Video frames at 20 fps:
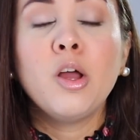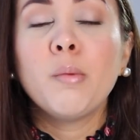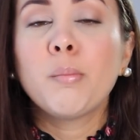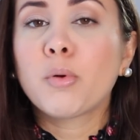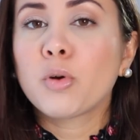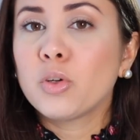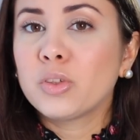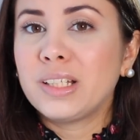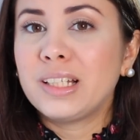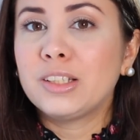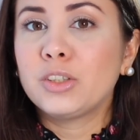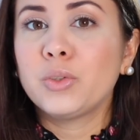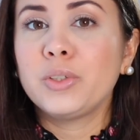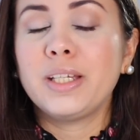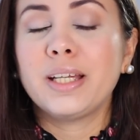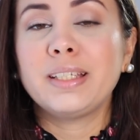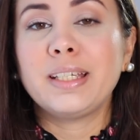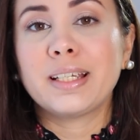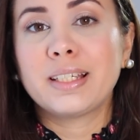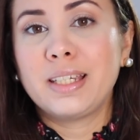por lo tanto
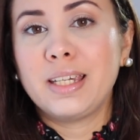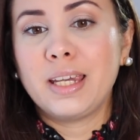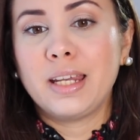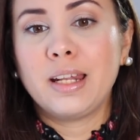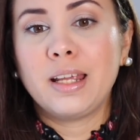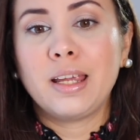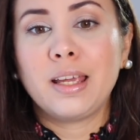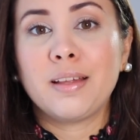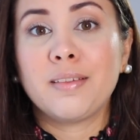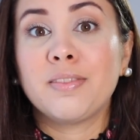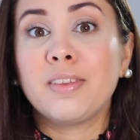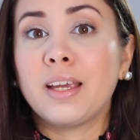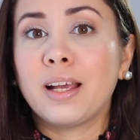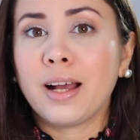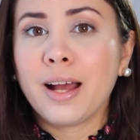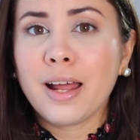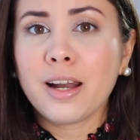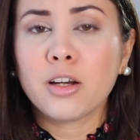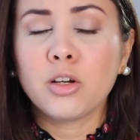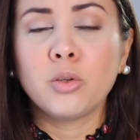ella ya quiere
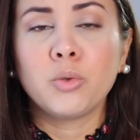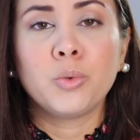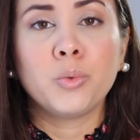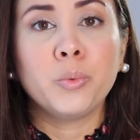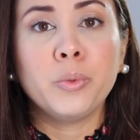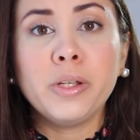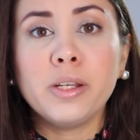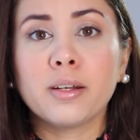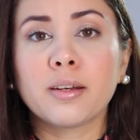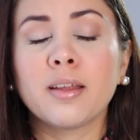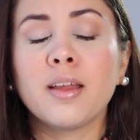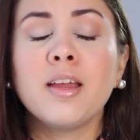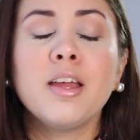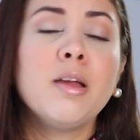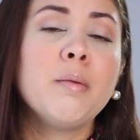dejarlo, huir,